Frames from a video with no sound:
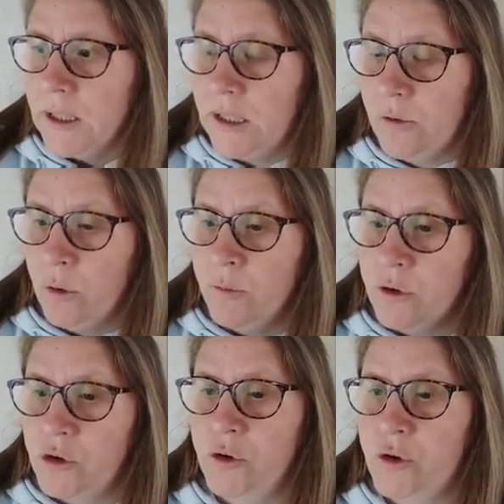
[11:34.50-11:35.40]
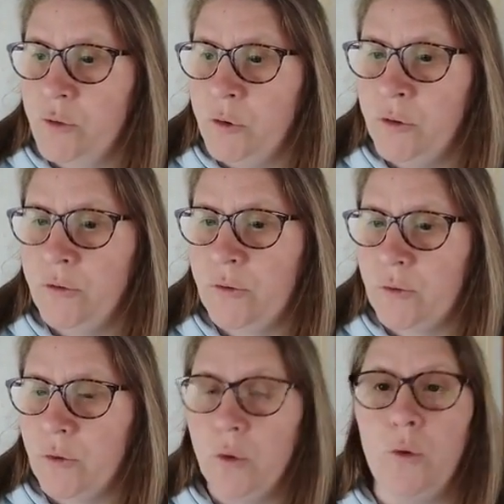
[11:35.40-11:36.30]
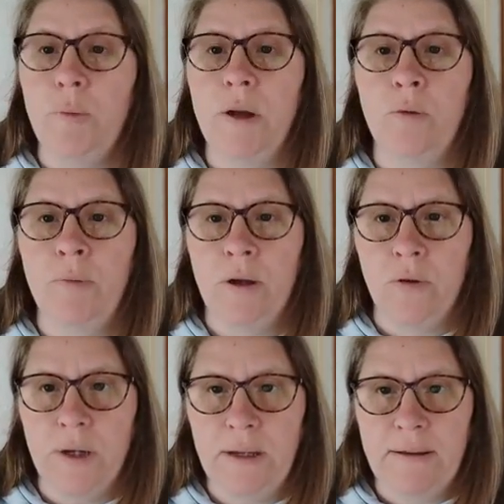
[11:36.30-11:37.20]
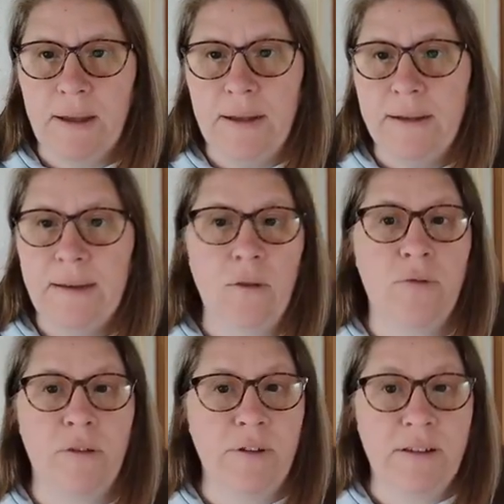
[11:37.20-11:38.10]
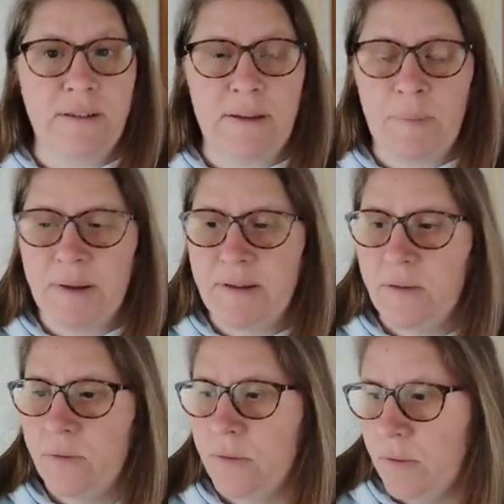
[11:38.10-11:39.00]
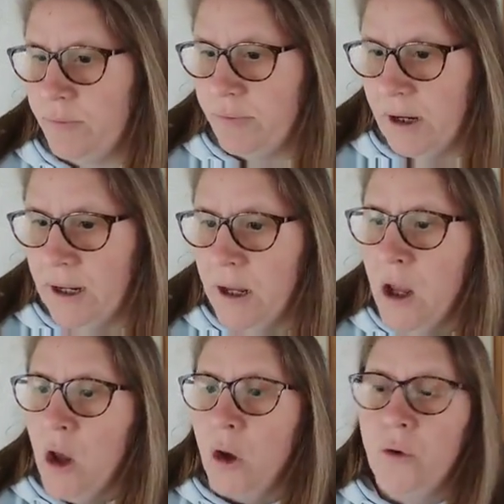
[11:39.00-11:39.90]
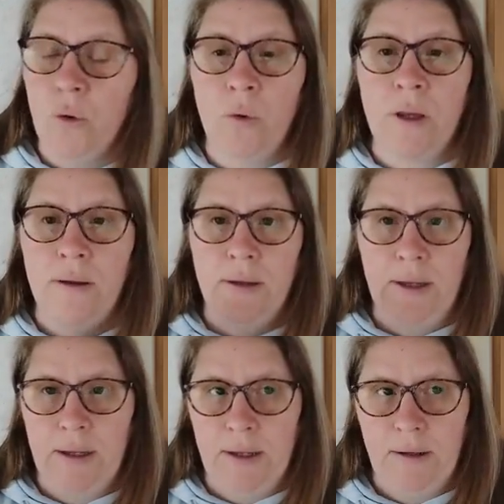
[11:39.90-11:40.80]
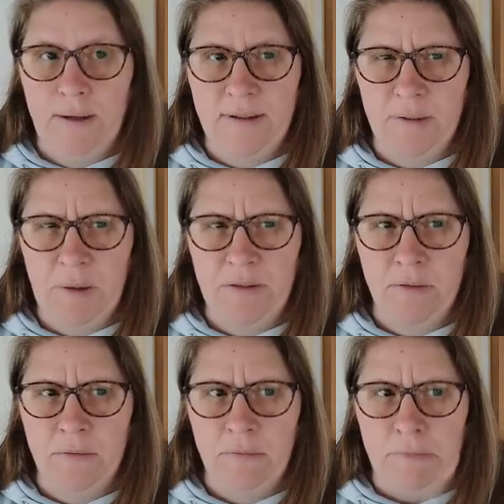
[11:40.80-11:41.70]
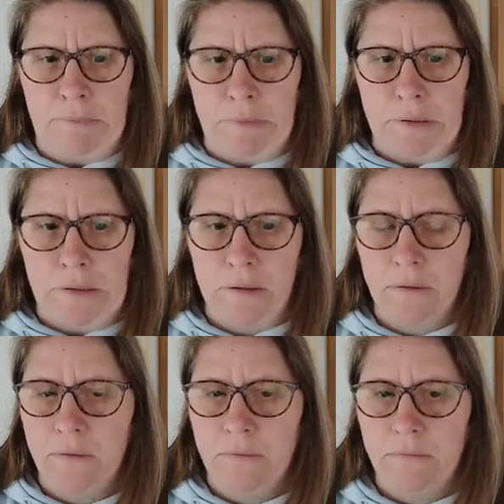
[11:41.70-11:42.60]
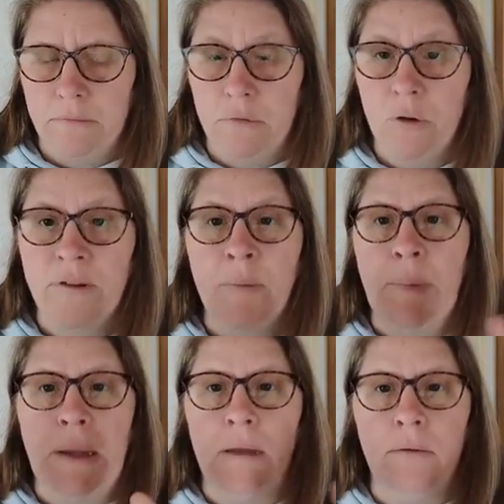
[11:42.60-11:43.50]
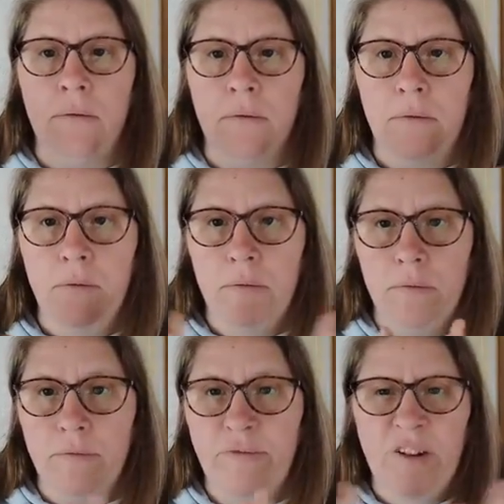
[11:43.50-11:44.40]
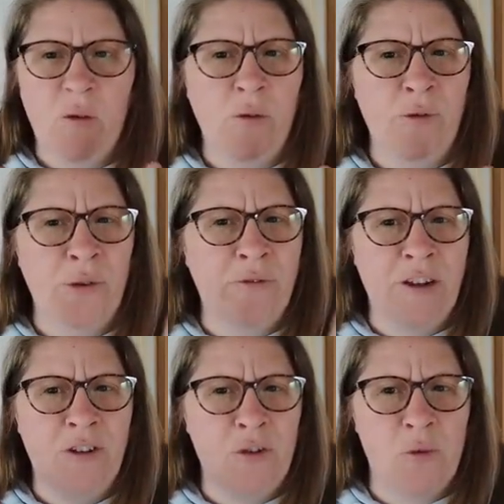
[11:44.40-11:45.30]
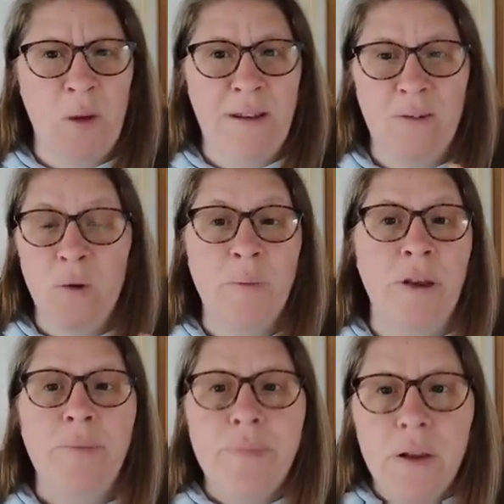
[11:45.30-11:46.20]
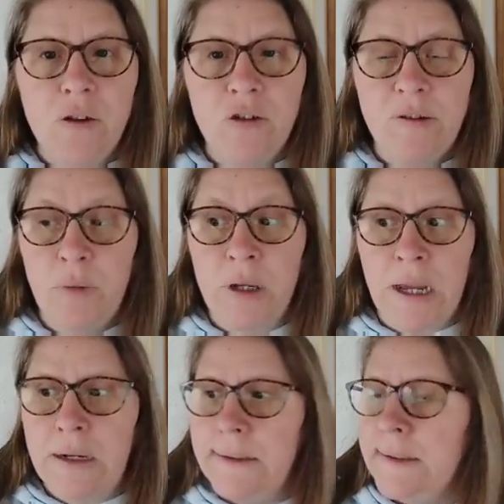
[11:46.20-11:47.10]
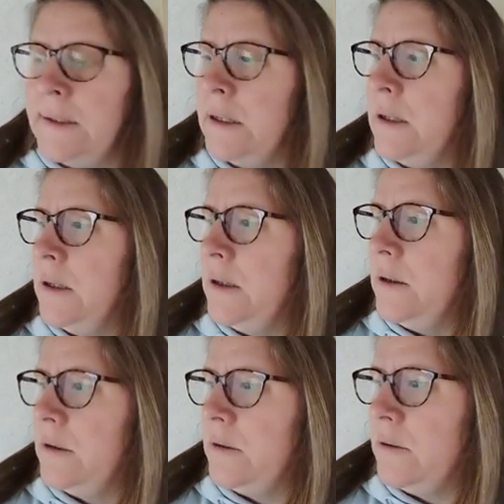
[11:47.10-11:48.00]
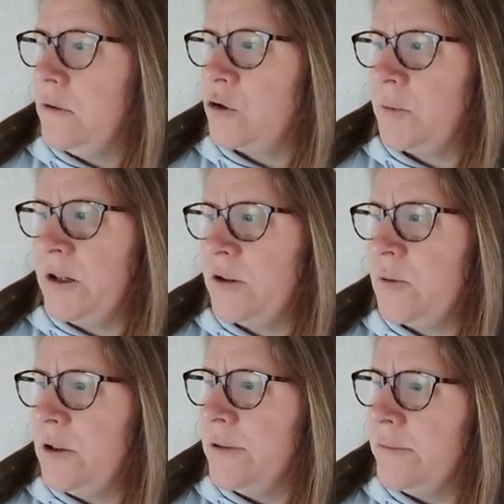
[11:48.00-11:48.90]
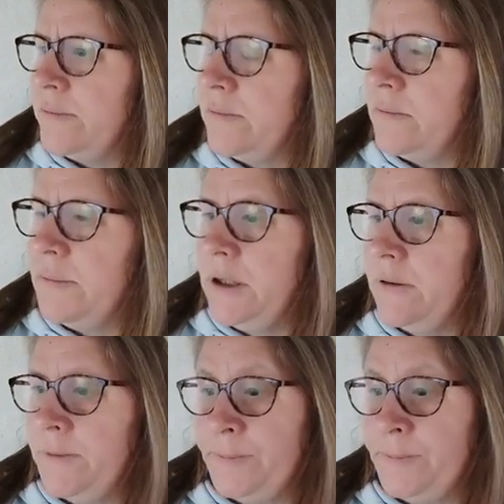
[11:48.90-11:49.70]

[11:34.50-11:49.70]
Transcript: qui tombe justement sur le prénom de Marguerite, et elle essaye de savoir ce qui s'est passé pour elle. Donc, euh, là, ça se passe en dans un pays, euh, Finlande, Norvège, Suède, un truc comme ça, je ne sais plus lequel. Euh, je crois bien la Suède. Mais,